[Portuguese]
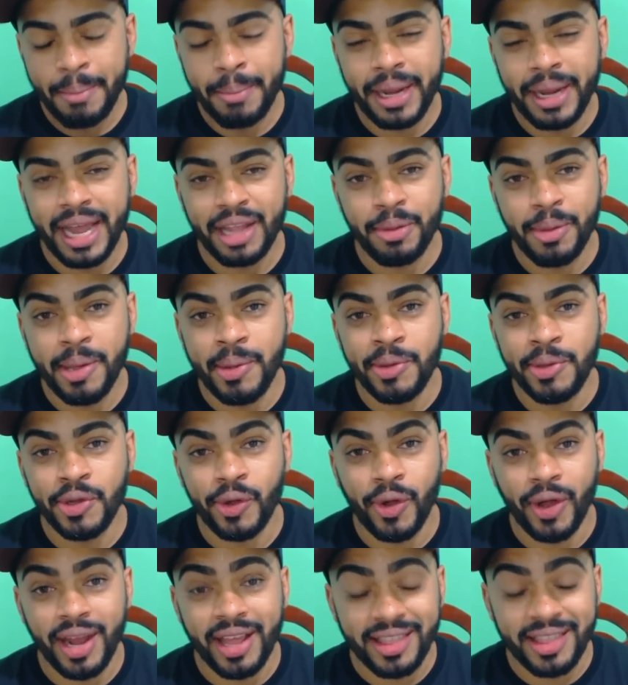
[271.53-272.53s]
Obrigado mesmo
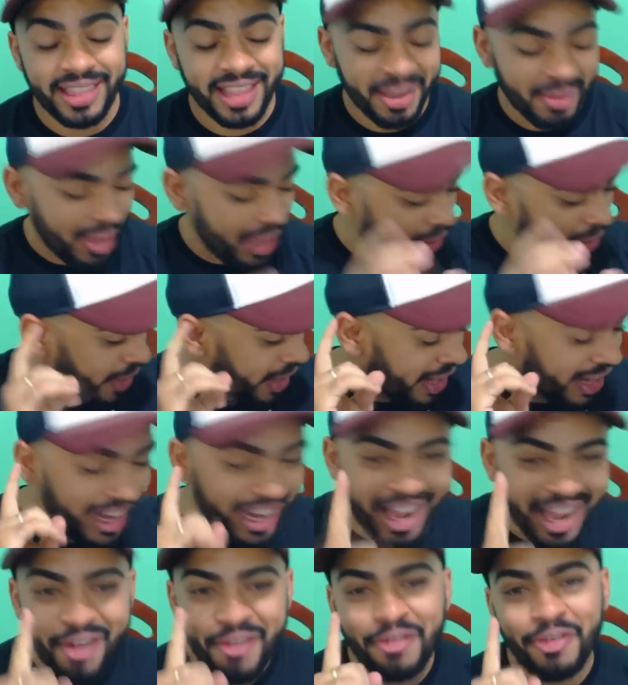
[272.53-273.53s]
de coração. Agora
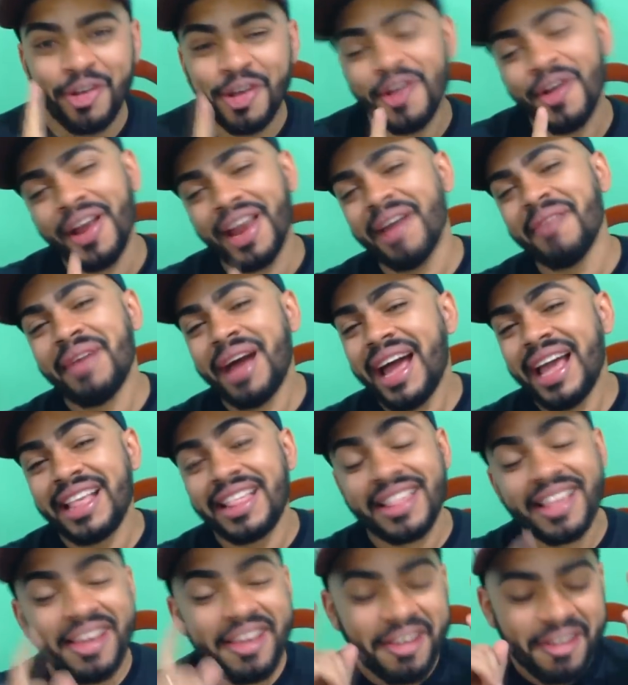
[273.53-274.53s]
não vou enrolar
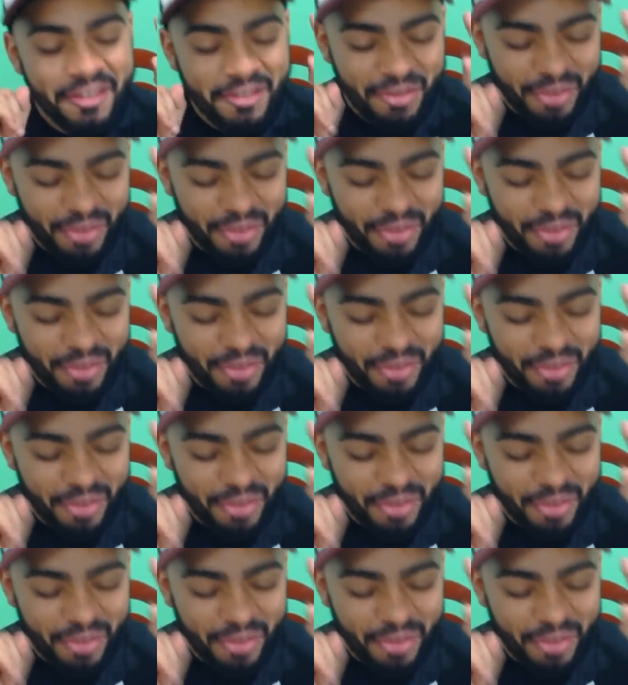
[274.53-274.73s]
mais.